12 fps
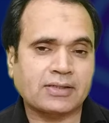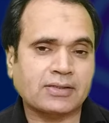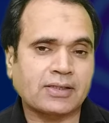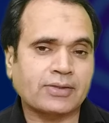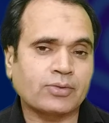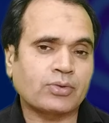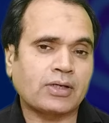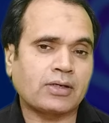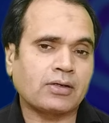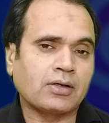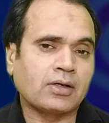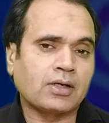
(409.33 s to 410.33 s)
किया गया
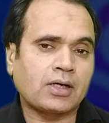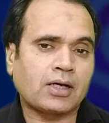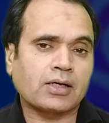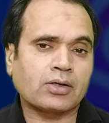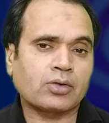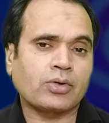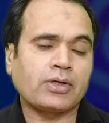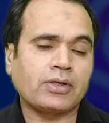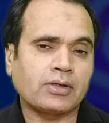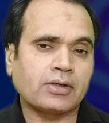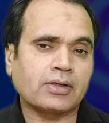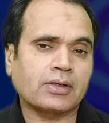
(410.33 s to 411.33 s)
क्योंकि अगर
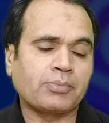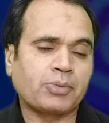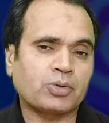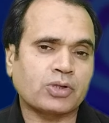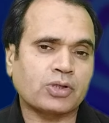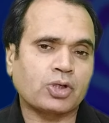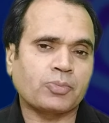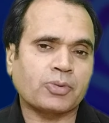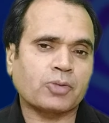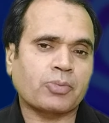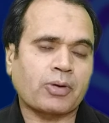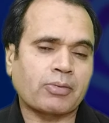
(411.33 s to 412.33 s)
कोई कंप्यूटर के
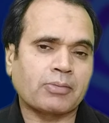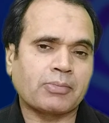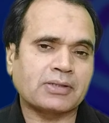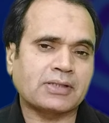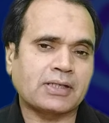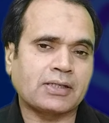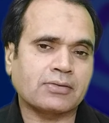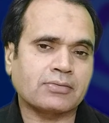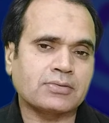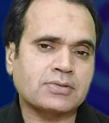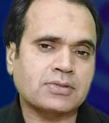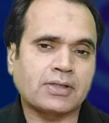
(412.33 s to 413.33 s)
ऊपर प्रॉब्लम आता है या
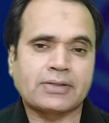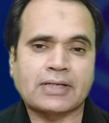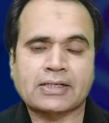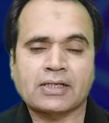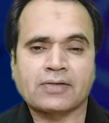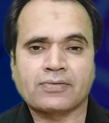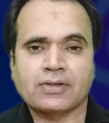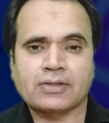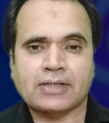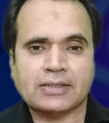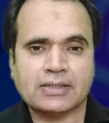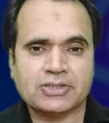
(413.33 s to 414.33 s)
कुछ डाटा
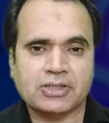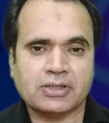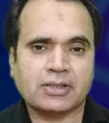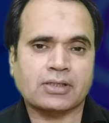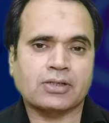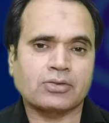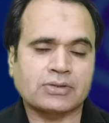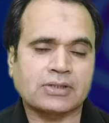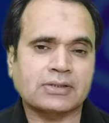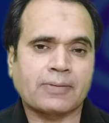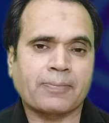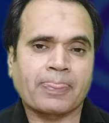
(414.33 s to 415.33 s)
डाटा शेयर करना
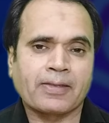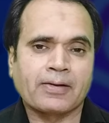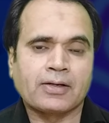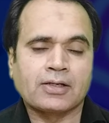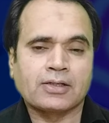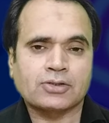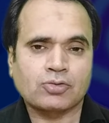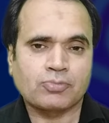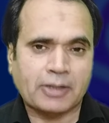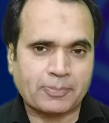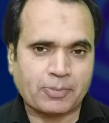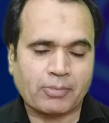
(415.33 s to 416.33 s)
होता था
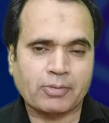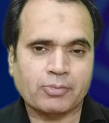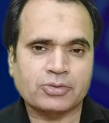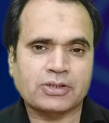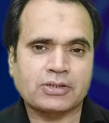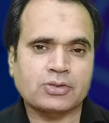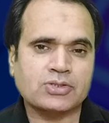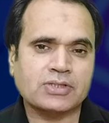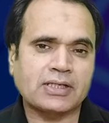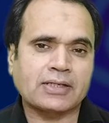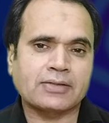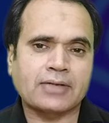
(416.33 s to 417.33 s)
तो बड़ी प्रॉब्लम होती थी
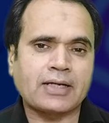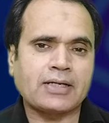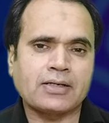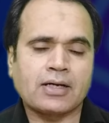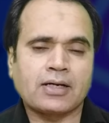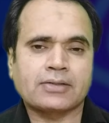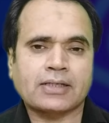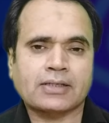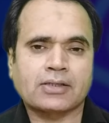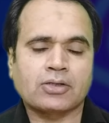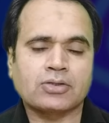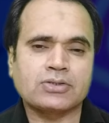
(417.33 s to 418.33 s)
उसके लिए एक नई
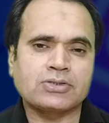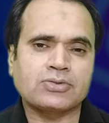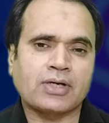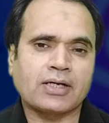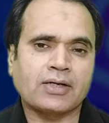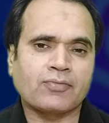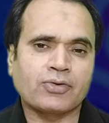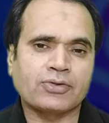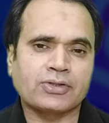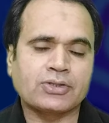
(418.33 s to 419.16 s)
टेक्नोलॉजी जो है वो